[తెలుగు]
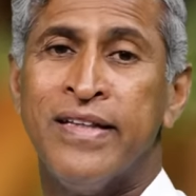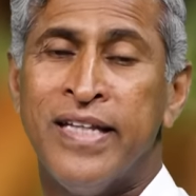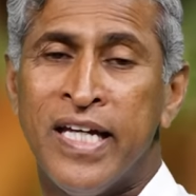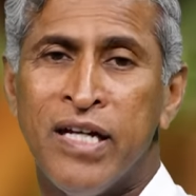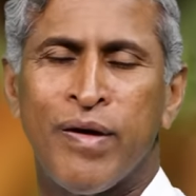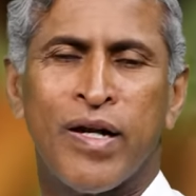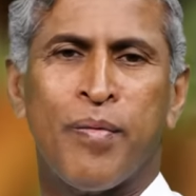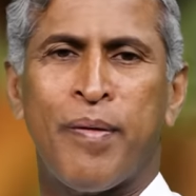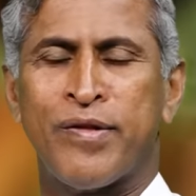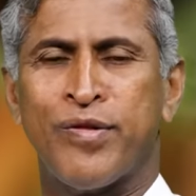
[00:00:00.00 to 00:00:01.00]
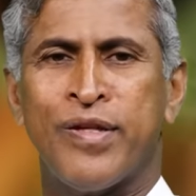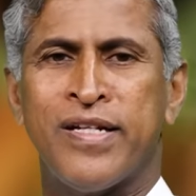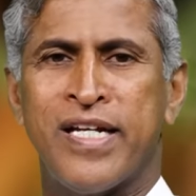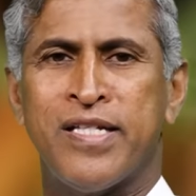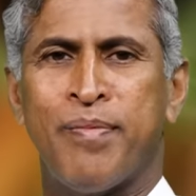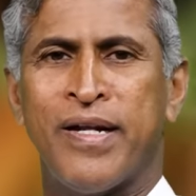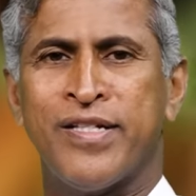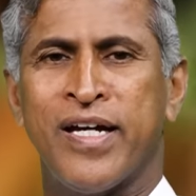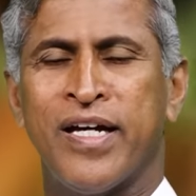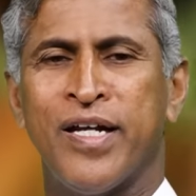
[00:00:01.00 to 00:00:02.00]
దీని వరకు పరిశోధన చేసి
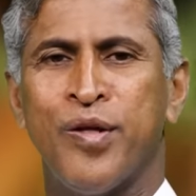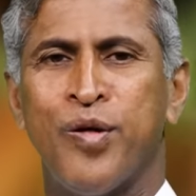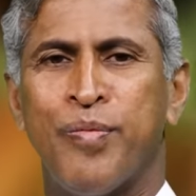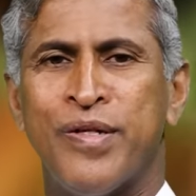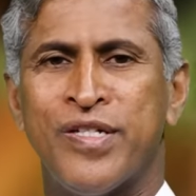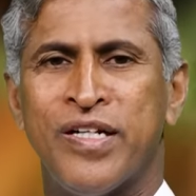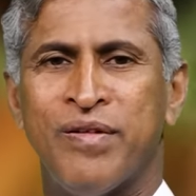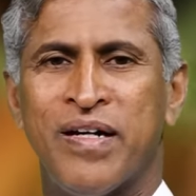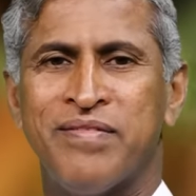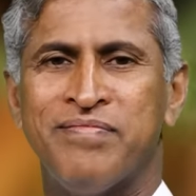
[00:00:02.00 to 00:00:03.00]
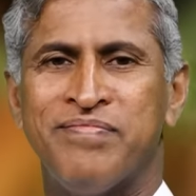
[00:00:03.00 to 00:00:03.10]
ప్రత్యేకంగా నిరూపించిన వారు